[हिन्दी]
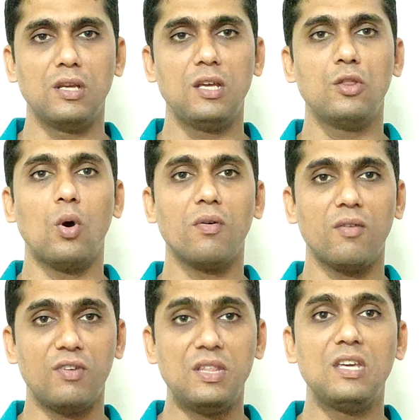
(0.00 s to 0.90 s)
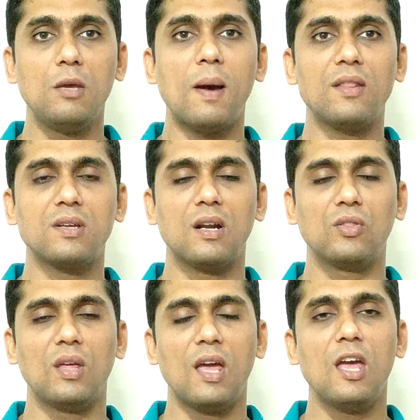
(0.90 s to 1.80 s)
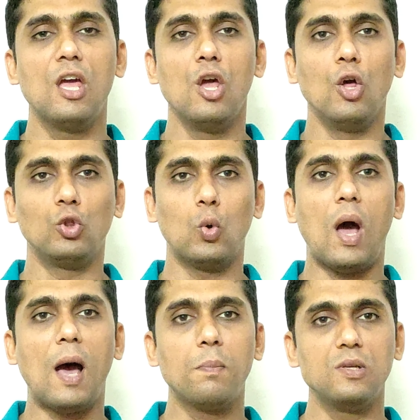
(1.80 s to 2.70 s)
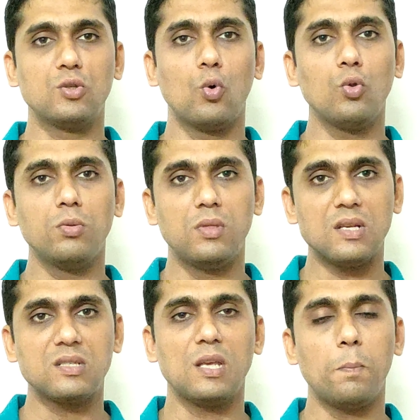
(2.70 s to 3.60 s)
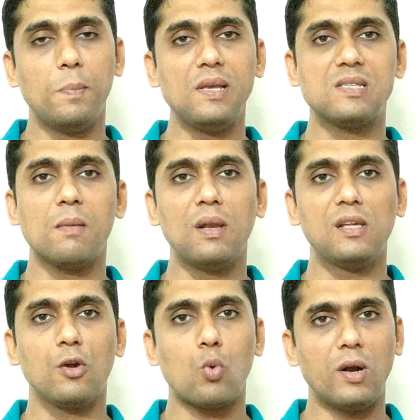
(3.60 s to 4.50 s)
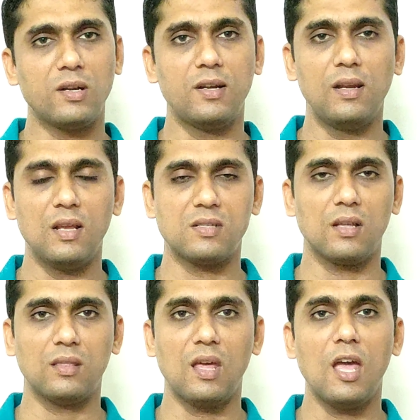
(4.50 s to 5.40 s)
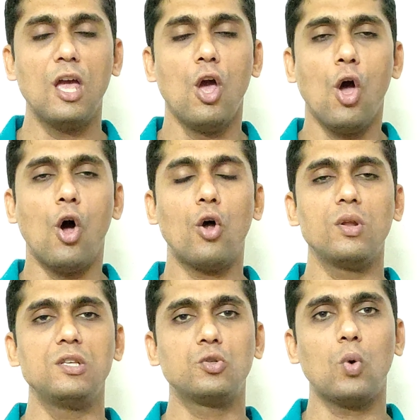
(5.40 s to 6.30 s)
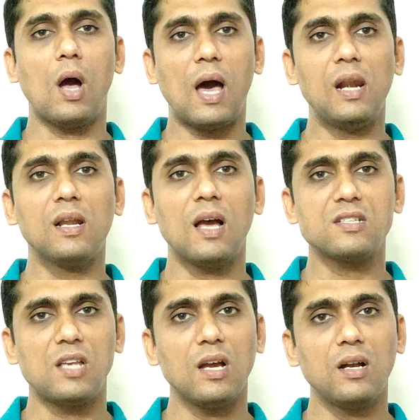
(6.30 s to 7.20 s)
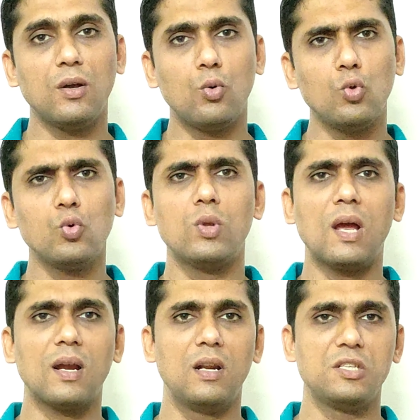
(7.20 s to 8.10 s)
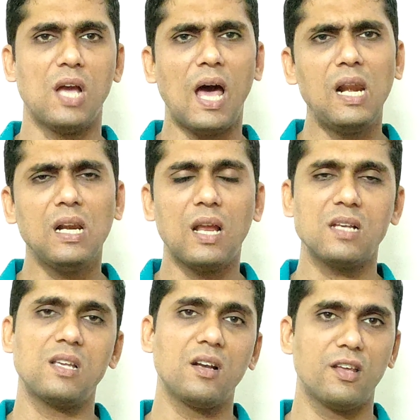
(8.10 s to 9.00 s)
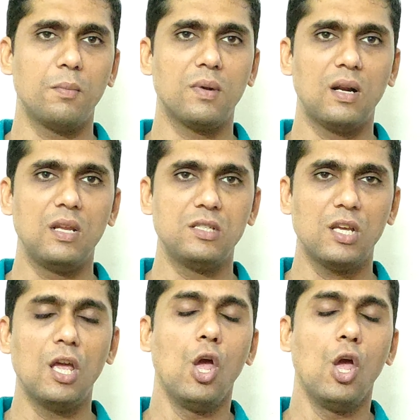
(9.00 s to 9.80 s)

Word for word: की तो विधि की बात करते हैं तो आप इसको 10 से 20 एम की क्वांटिटी ले सकते हैं और इसको हल्का सा गुनगुना कर लीजिए हल्का सा गर्म कर लीजिए